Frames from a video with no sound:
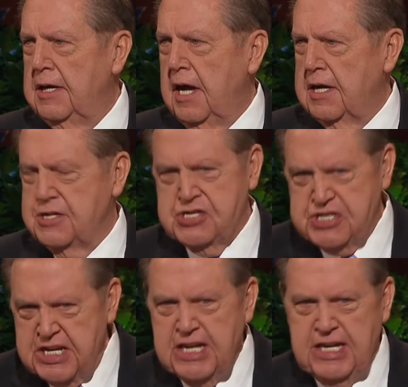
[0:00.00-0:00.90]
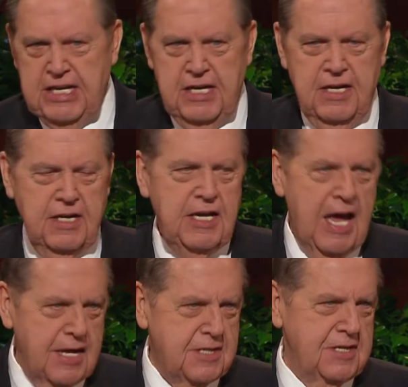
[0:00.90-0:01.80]
mit T,
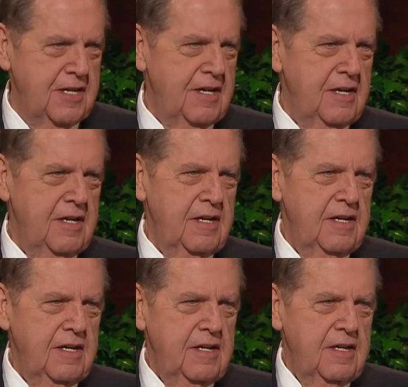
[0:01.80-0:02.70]
nicht mit C.